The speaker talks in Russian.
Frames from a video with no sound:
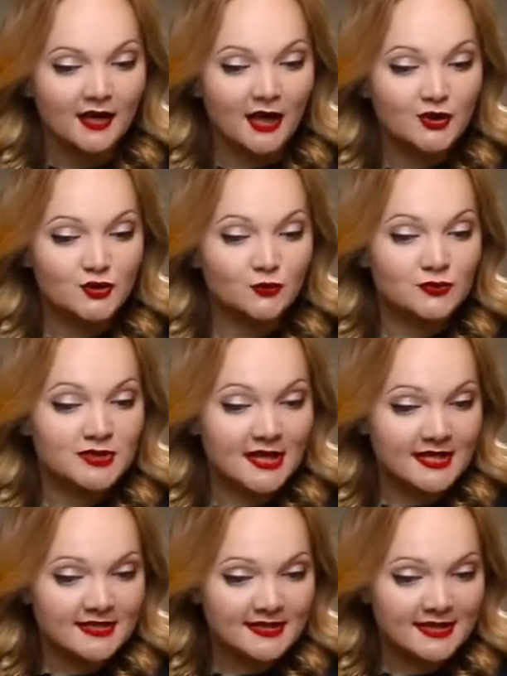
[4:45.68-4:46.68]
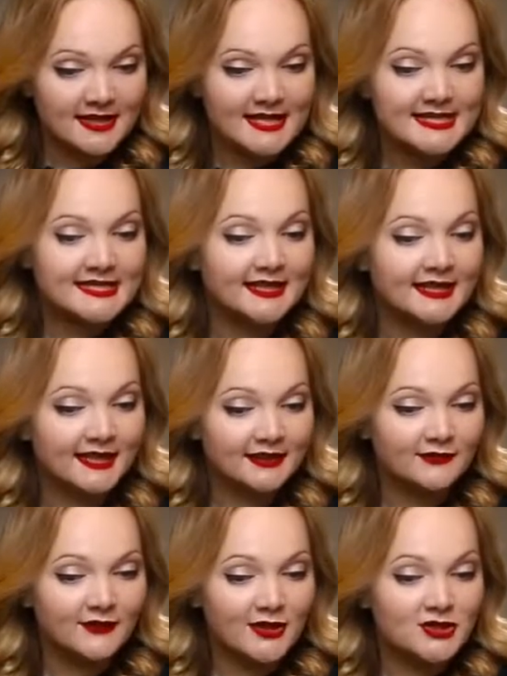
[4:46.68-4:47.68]
Хочу узнать
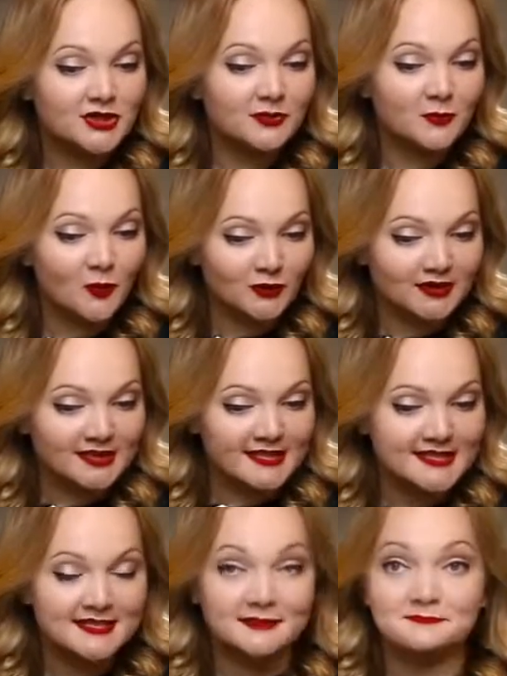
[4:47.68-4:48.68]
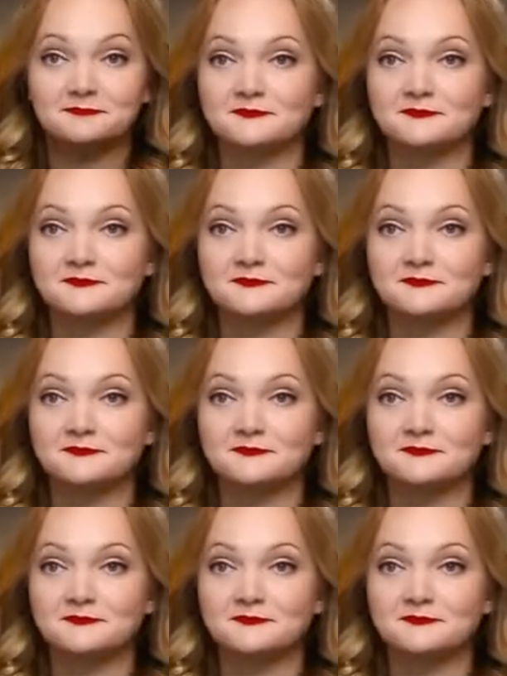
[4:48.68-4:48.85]
секрет вечной молодости.